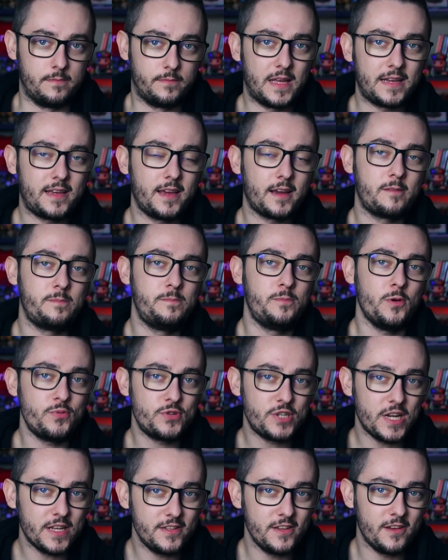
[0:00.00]
Tak jak
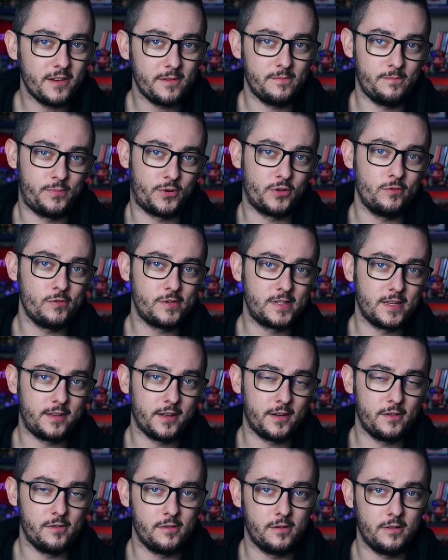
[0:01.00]
poprzednie produkcje
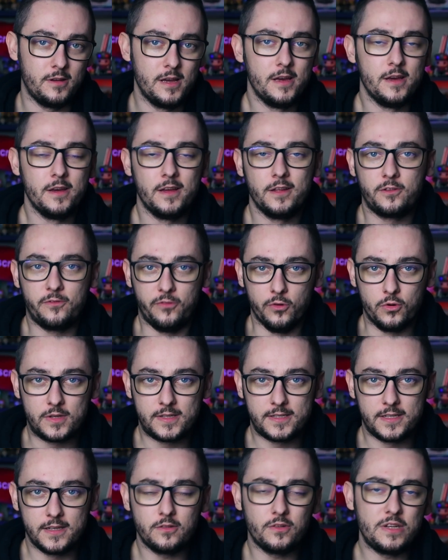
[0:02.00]
tego
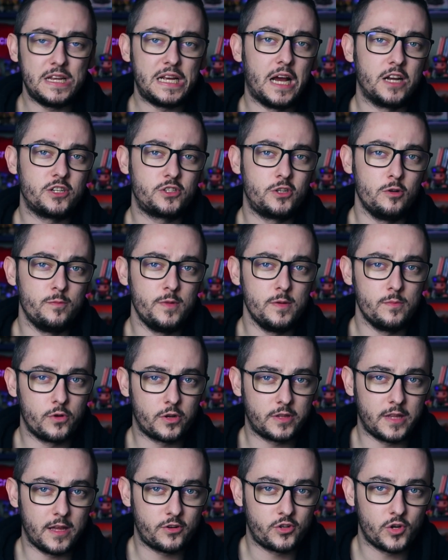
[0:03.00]
twórcy. No nie każdy lubi
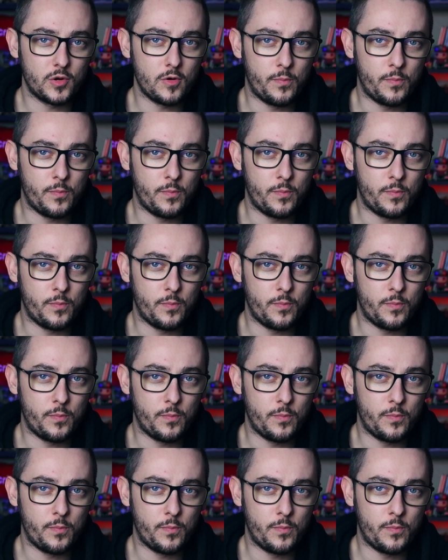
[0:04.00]
morderczą